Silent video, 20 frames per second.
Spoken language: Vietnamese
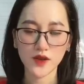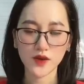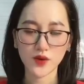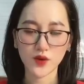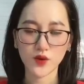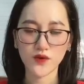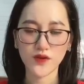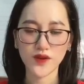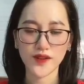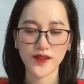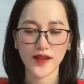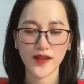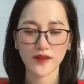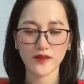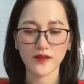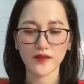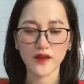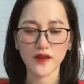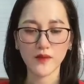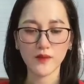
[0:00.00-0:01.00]
Cố Vị
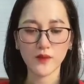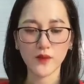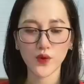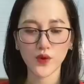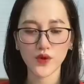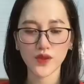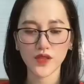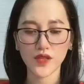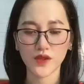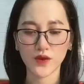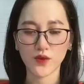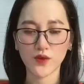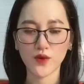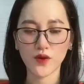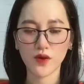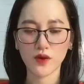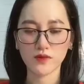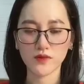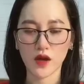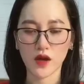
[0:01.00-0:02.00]
Thành nhấp môi nhìn cô
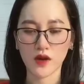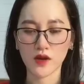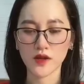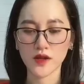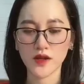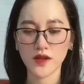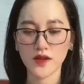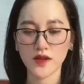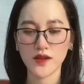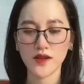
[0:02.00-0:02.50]
không nói